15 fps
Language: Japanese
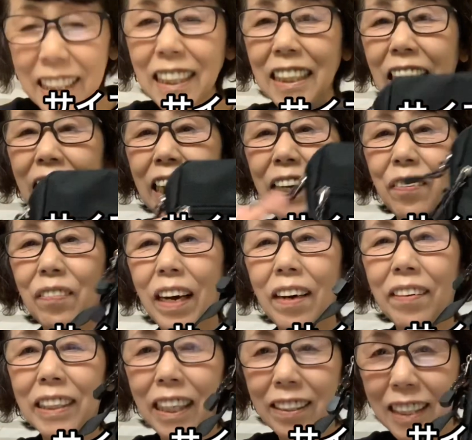すね、ま
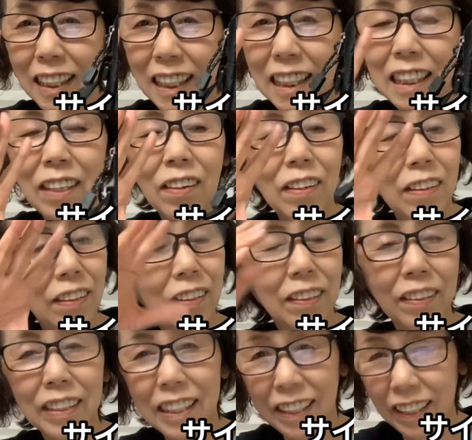あ、私
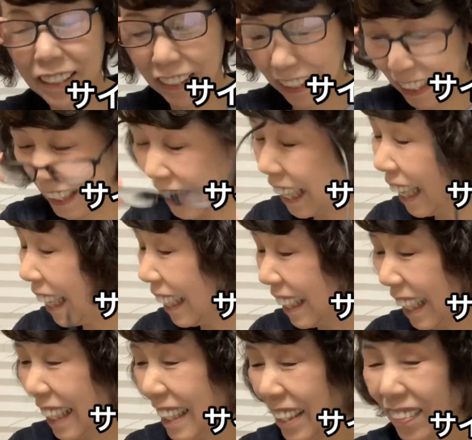の、ちょっと失
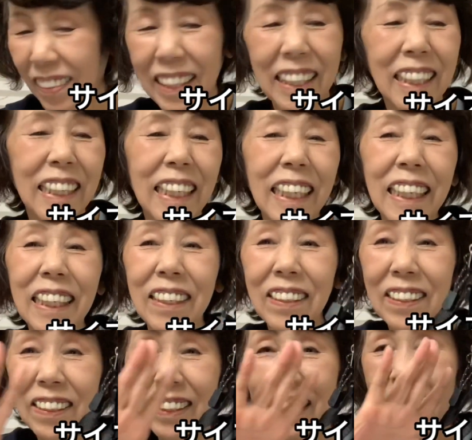礼いたし
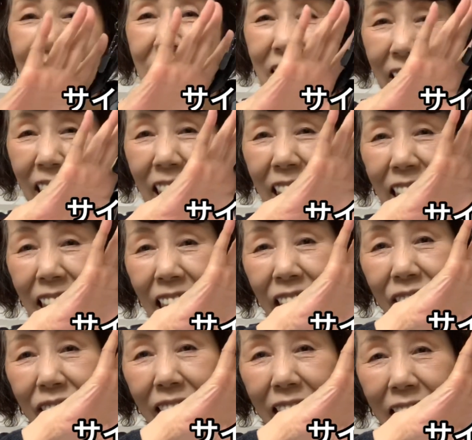この手のね、
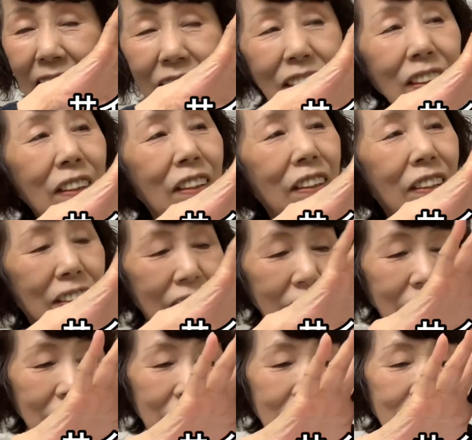幅がこ
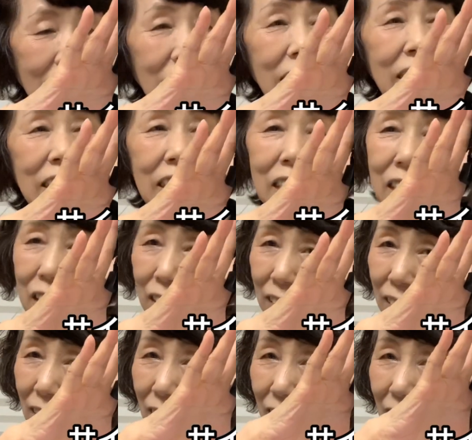う、
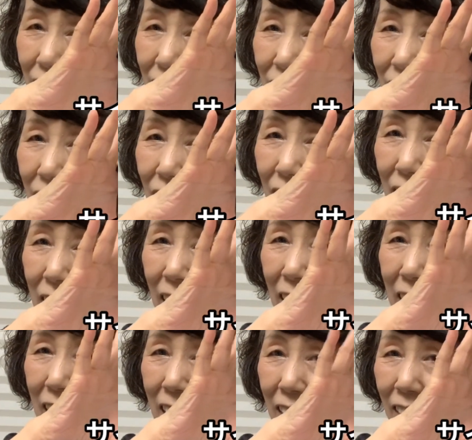15
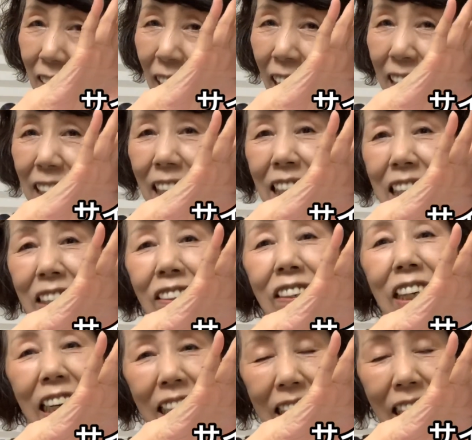センチぐらいでしょ
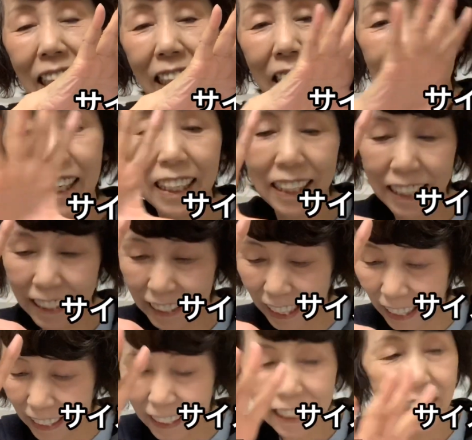うかね。えー、
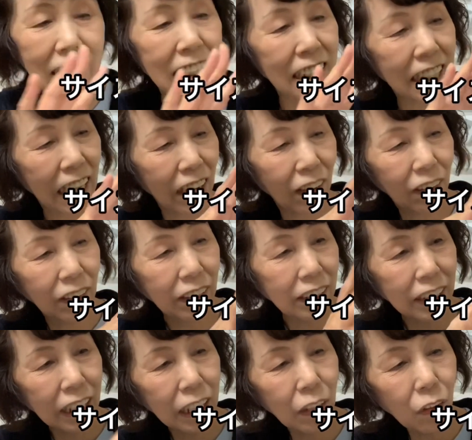何センチだろう。
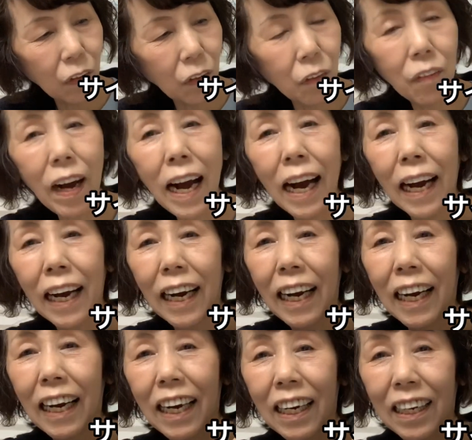で横は
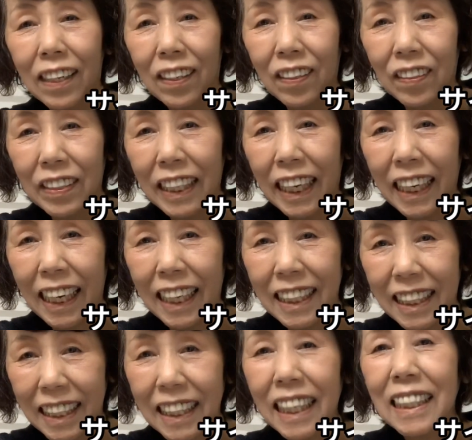あこんな
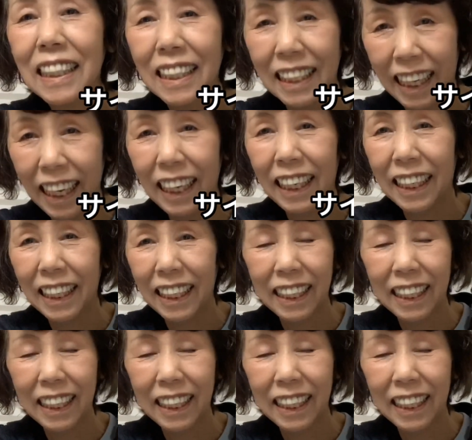感じですね。